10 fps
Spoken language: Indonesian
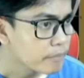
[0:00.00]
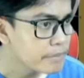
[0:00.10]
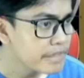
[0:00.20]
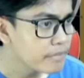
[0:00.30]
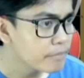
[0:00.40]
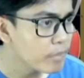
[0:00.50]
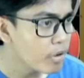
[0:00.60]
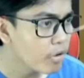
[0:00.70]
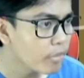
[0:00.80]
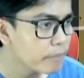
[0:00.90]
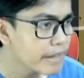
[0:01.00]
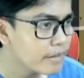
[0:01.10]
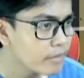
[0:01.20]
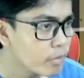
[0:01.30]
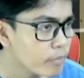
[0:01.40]
Bing Bong
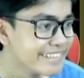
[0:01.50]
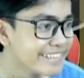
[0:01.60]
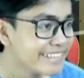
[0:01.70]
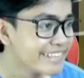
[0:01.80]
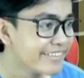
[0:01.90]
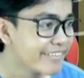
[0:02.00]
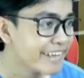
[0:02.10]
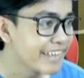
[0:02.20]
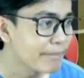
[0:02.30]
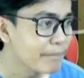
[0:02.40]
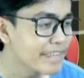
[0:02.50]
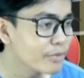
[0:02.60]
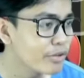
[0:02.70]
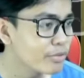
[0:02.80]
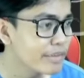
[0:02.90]
Backroom. Oke, siapa sih
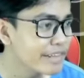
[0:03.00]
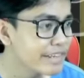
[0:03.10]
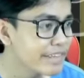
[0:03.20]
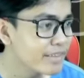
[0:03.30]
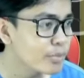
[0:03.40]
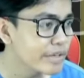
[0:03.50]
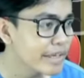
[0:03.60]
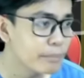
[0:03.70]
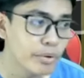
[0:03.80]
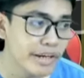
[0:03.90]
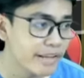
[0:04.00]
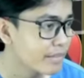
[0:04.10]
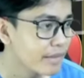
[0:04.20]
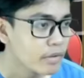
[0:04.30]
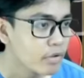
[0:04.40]
yang nulis-nulis ini, guys? Aku kepo, guys.